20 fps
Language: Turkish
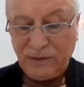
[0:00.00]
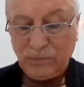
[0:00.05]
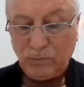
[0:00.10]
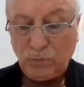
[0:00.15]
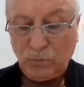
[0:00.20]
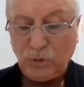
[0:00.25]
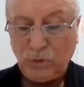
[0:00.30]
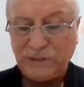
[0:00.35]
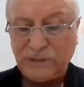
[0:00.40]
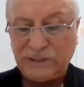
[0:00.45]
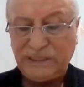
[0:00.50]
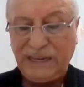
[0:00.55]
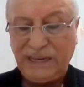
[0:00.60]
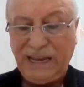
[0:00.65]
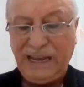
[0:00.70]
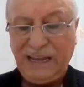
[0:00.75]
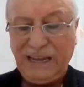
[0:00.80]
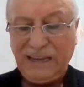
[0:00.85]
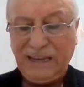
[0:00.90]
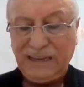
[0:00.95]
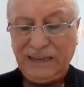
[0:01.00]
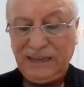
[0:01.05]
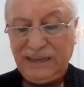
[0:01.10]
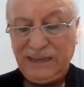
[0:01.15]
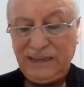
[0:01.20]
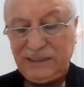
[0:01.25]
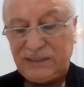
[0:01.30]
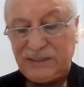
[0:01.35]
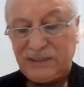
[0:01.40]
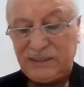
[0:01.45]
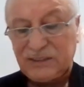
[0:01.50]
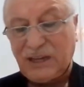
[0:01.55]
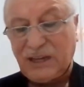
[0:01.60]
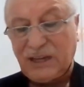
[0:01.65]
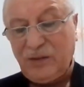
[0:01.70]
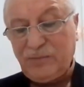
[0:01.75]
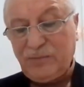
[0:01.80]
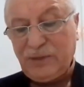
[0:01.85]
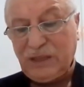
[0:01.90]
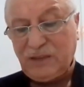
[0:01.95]
Bu ise
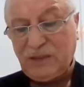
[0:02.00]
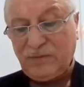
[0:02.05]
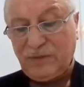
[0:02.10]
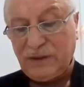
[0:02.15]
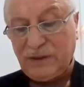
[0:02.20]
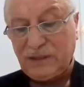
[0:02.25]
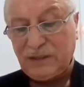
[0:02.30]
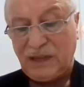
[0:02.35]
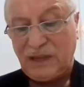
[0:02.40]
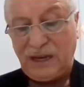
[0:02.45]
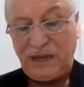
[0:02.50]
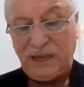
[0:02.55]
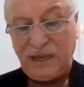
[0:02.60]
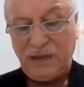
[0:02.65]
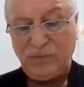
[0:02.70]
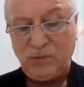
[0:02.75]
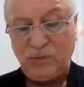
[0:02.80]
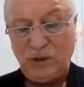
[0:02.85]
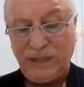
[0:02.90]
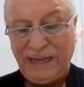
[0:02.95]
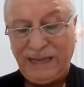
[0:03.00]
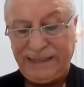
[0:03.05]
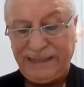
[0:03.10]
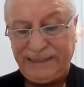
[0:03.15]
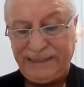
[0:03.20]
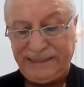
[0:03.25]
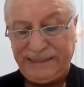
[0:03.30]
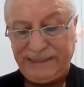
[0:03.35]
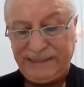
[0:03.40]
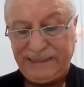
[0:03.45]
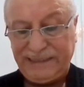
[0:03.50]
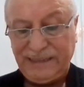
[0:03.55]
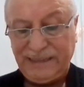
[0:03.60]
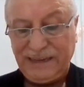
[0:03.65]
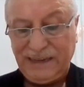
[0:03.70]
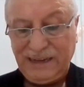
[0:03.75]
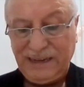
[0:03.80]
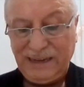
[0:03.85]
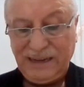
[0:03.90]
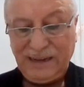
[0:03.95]
sabit ve daim olan
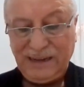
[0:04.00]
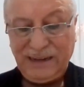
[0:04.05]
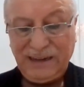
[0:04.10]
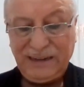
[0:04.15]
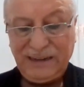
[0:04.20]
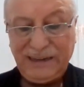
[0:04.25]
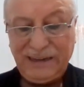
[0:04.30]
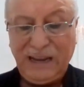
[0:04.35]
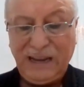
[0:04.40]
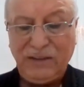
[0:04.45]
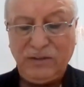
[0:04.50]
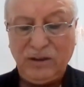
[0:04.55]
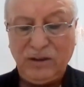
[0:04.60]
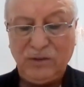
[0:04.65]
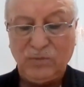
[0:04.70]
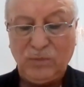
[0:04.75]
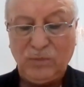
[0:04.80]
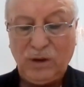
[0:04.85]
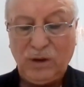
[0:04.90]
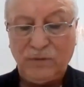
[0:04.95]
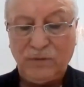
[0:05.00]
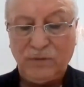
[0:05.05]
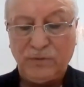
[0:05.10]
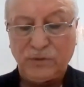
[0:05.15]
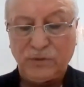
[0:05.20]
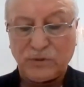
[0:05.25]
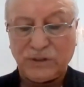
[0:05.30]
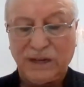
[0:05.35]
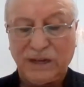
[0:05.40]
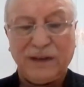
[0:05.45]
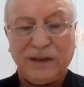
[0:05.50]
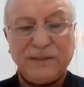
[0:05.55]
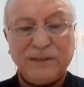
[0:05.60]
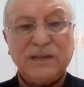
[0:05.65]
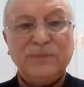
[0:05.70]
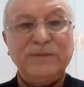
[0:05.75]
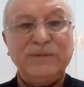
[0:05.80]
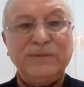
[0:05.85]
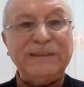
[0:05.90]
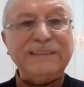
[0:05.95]
levh-i mahfuz
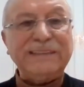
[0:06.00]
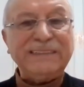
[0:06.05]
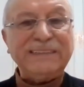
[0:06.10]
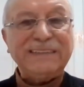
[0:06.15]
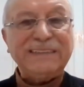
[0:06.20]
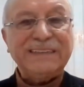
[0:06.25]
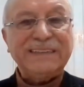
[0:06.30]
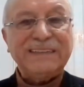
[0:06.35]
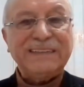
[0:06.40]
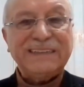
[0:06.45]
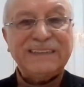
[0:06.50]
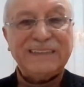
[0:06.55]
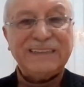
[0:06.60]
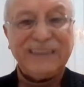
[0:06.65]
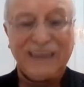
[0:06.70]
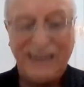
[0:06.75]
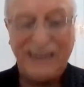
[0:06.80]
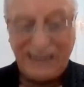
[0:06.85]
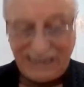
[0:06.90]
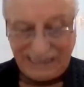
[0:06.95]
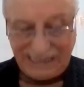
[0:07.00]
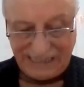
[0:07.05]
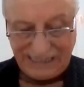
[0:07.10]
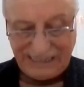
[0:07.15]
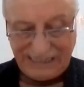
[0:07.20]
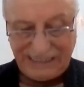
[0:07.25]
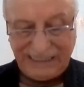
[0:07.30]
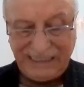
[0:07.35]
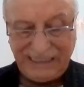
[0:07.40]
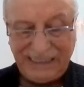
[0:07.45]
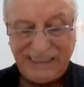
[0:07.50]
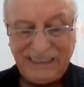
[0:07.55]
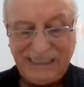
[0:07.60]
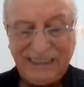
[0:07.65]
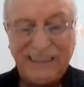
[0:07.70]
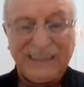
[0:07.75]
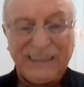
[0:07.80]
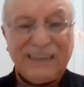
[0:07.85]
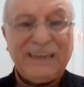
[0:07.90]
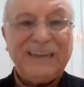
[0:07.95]
azamın yani
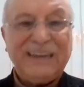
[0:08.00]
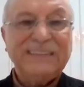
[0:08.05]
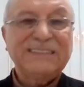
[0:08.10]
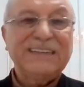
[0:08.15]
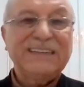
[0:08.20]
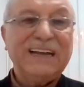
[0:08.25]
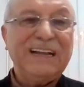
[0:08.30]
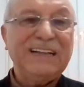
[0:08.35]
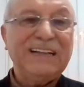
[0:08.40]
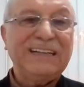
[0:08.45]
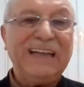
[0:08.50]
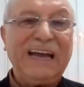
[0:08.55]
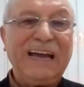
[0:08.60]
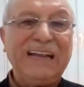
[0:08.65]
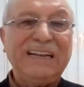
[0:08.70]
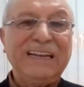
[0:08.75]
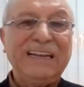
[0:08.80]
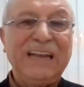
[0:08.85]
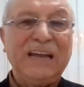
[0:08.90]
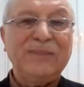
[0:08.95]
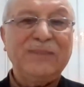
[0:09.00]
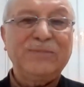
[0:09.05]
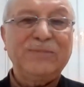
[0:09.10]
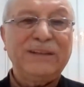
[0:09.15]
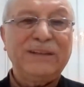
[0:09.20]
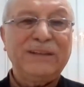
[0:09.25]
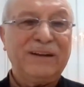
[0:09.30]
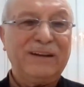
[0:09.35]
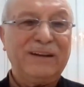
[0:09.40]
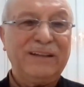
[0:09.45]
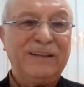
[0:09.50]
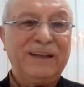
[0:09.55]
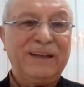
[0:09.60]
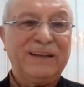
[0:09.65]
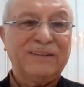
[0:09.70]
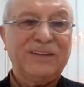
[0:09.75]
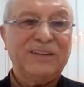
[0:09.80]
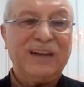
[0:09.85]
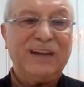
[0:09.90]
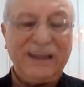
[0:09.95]
ezelden ebede
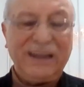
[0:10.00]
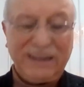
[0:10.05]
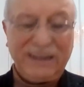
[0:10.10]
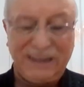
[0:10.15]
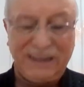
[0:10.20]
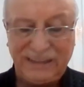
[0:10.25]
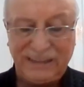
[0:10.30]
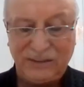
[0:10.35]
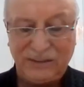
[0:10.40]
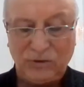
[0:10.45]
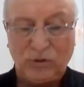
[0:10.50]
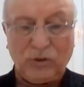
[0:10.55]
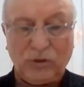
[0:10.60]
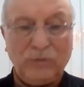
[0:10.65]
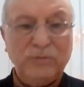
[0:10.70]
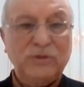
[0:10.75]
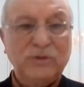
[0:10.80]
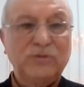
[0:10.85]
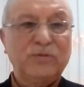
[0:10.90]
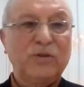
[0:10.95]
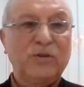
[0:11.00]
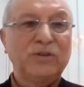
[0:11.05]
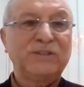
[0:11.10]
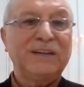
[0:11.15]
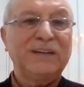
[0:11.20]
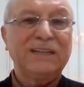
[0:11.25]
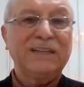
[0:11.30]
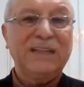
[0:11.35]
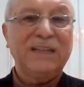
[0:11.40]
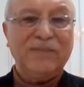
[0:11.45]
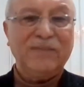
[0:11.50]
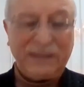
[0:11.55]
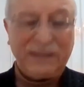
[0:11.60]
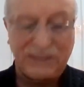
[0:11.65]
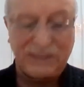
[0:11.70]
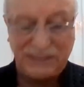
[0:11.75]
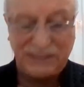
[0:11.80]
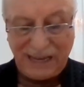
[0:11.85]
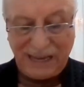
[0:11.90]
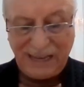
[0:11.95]
kadar kainatta olmuş olacak ne
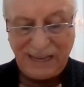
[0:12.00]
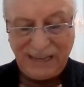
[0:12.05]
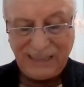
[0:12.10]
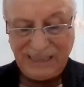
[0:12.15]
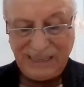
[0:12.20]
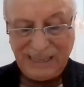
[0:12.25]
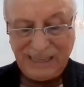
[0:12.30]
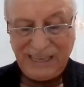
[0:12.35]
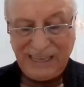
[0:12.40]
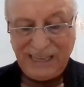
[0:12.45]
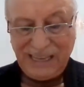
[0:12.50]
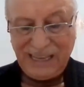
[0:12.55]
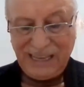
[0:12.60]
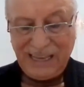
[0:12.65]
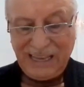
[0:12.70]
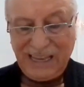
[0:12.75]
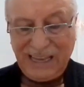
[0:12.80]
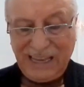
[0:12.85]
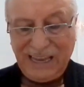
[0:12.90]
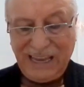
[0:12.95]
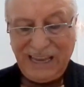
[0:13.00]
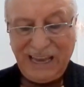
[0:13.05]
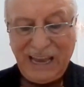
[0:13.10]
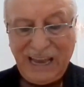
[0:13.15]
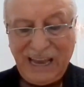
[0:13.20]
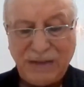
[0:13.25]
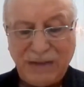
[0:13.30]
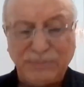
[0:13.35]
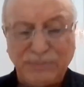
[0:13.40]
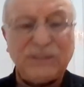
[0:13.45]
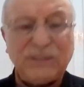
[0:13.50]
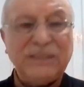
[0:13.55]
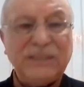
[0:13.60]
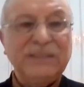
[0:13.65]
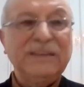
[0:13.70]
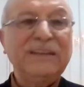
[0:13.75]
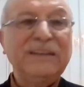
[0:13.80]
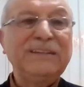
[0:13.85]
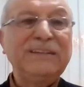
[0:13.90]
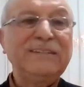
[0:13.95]
varsa
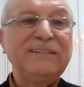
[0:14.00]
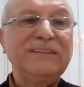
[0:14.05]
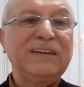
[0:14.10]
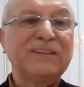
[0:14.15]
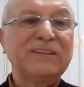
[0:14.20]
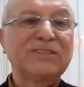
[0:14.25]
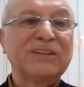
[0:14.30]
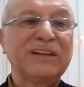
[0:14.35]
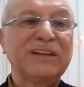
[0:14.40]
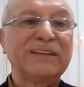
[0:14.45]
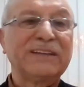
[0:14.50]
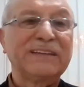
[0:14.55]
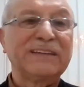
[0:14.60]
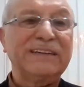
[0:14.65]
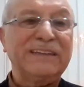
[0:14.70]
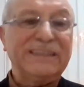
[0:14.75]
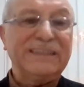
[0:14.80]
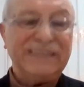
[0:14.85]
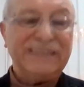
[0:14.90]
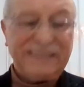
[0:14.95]
hepsinin yazıldığı